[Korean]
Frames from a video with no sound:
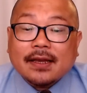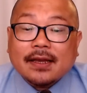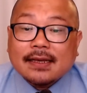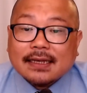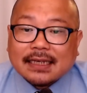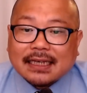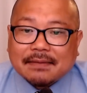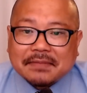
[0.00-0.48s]

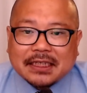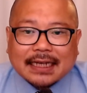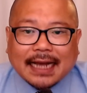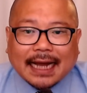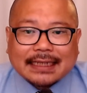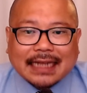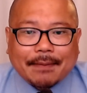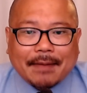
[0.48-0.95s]
김 씨가
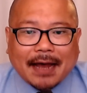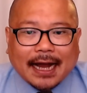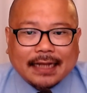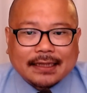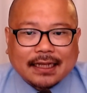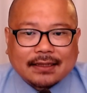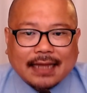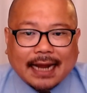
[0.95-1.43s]
사망한
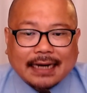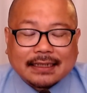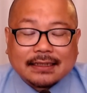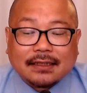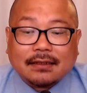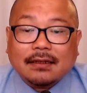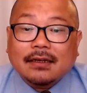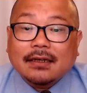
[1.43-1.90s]
데
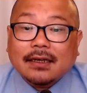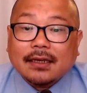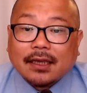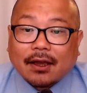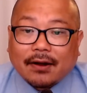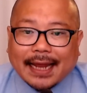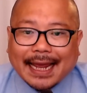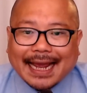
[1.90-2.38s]
따른
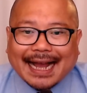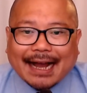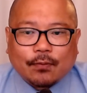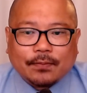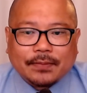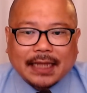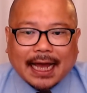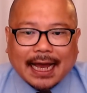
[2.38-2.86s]
견해가
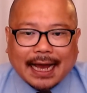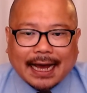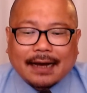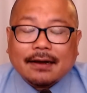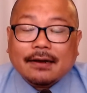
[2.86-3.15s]
없나,